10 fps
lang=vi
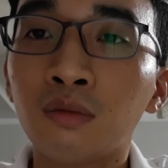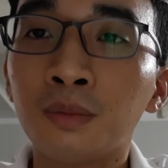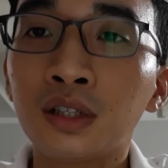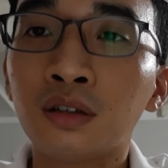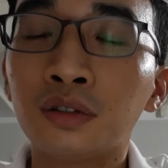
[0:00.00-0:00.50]
mình
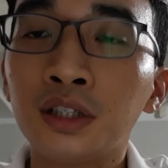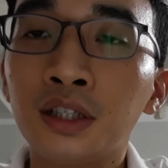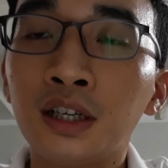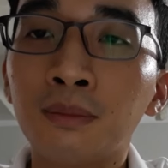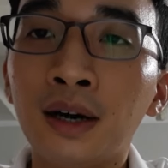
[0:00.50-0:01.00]
bắt đầu đi
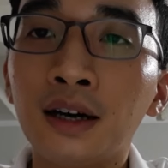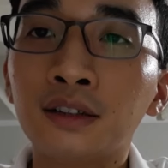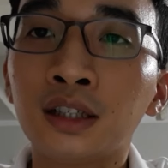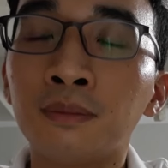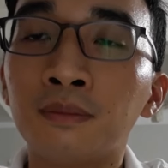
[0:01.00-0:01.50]
lên mạng
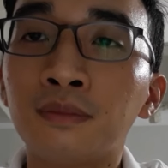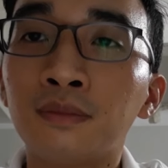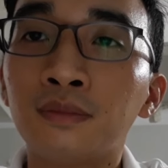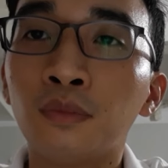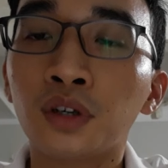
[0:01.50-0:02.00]
tìm
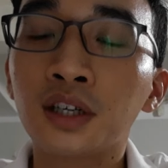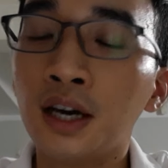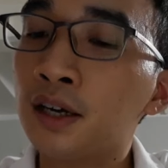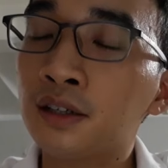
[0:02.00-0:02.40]
một cái nghề.